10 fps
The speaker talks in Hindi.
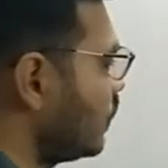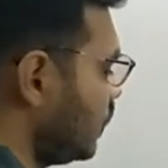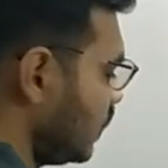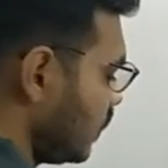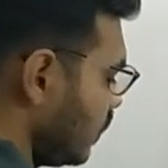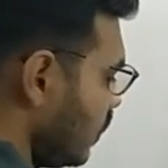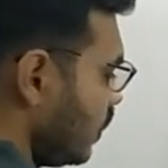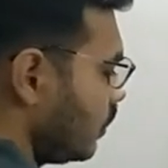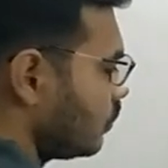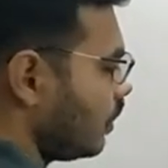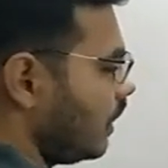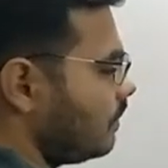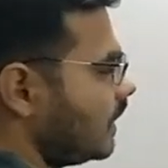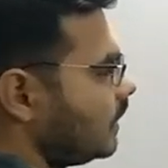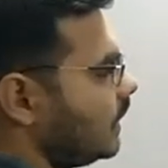ठीक तो अब
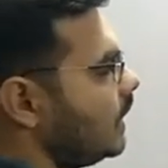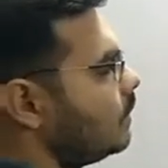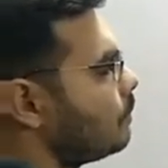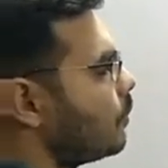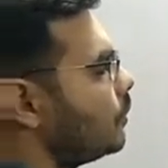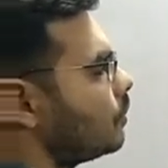है तीन पॉइंट